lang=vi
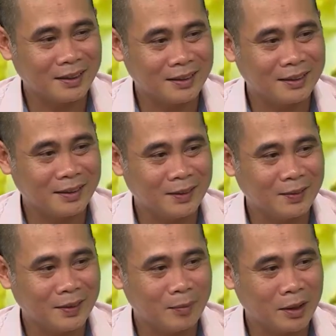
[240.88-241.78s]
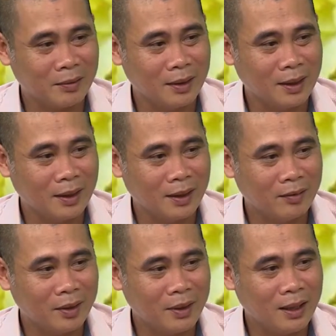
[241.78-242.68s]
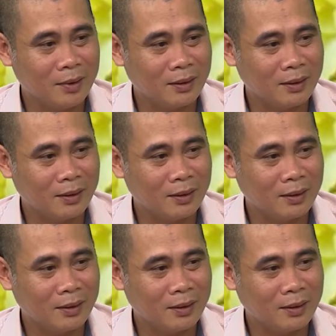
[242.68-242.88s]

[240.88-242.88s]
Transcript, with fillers: thực sự là đúng là một cái vị bia mà